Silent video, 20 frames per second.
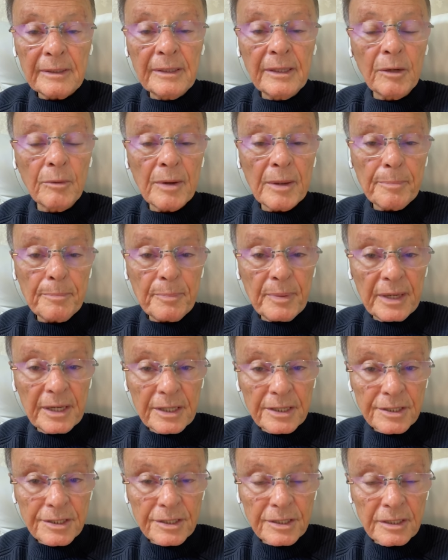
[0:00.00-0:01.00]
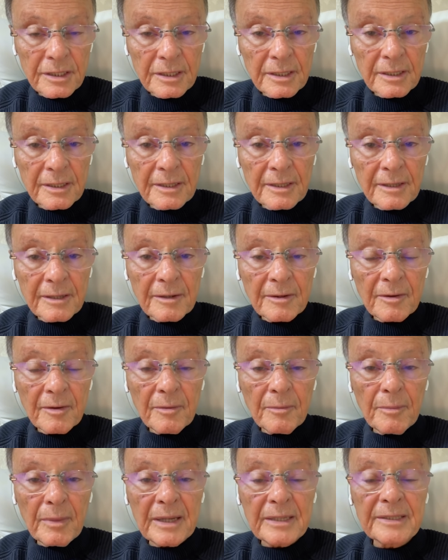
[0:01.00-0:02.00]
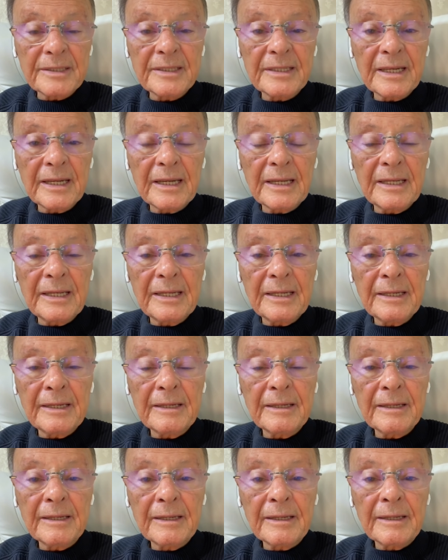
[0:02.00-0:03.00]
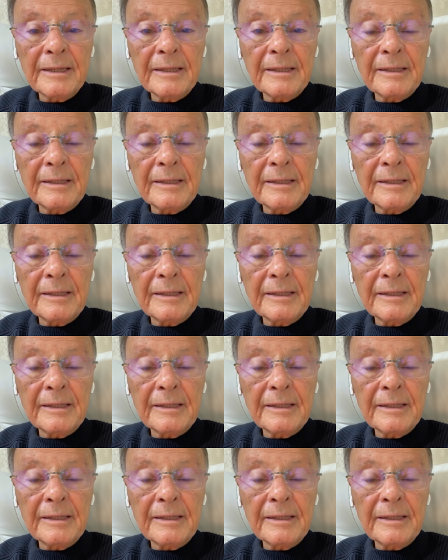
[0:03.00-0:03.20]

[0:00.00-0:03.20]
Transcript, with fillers: Não é peixe, mas ele